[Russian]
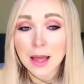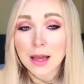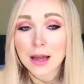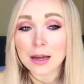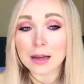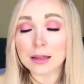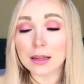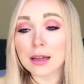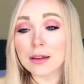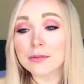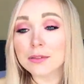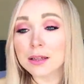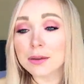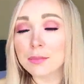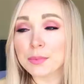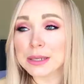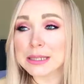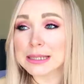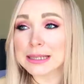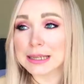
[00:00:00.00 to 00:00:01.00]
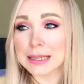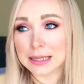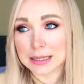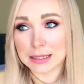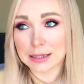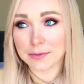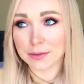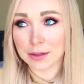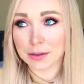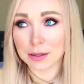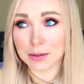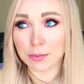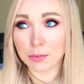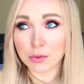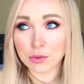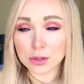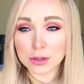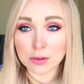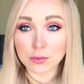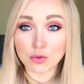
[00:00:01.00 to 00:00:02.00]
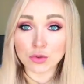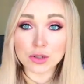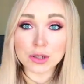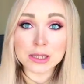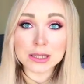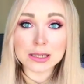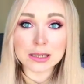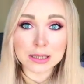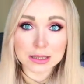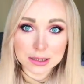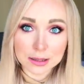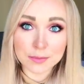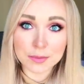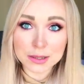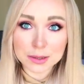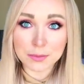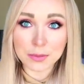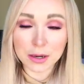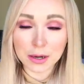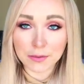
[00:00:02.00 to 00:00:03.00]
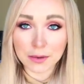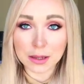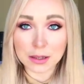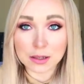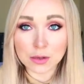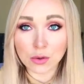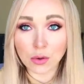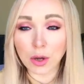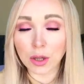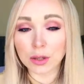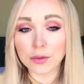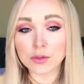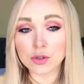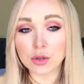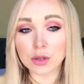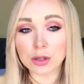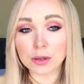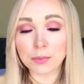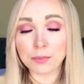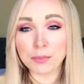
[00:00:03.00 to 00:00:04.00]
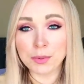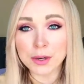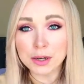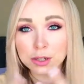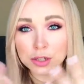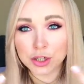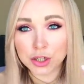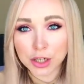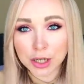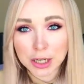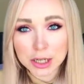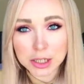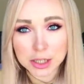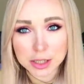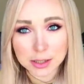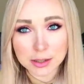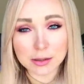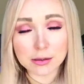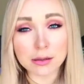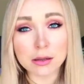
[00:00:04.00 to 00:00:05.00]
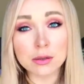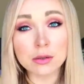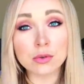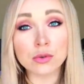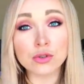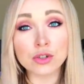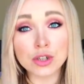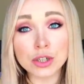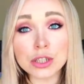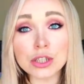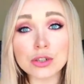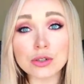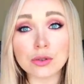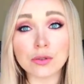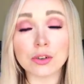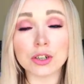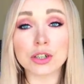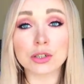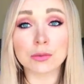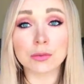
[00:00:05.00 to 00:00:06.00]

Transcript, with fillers: Главные последствия – это просто можно остаться без бровей. Настолько это все это пережечь, засушить, что ваши